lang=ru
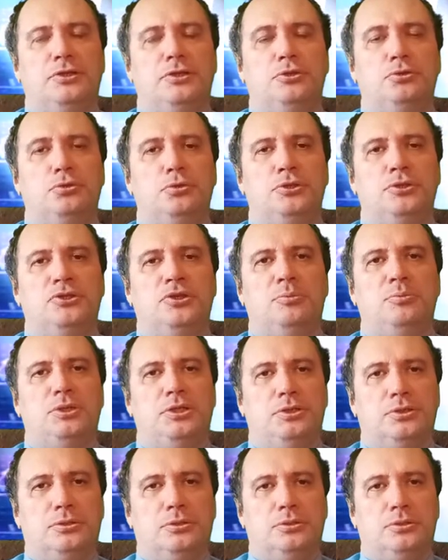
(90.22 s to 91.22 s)
никто не
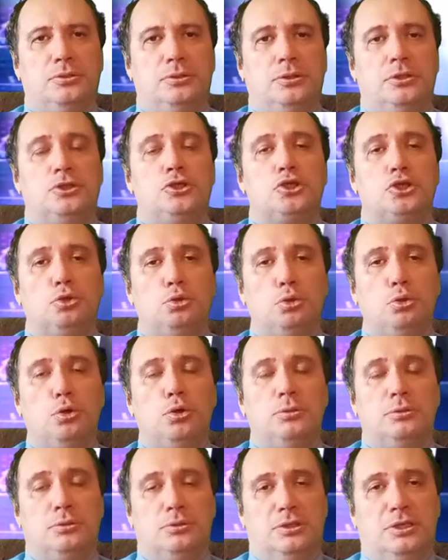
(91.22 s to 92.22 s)
заметил.
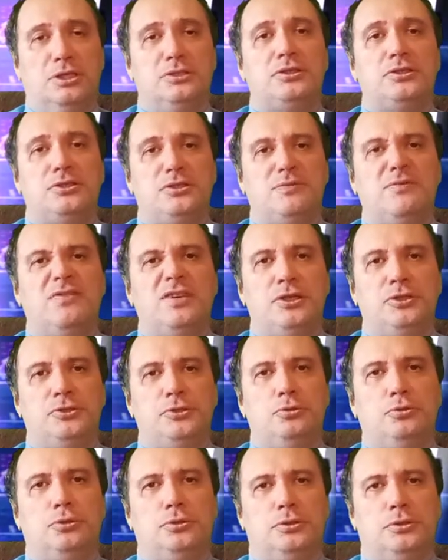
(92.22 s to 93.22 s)
Что это
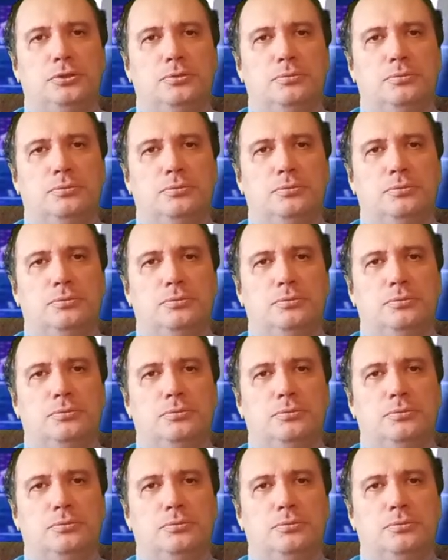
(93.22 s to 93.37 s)
символизирует?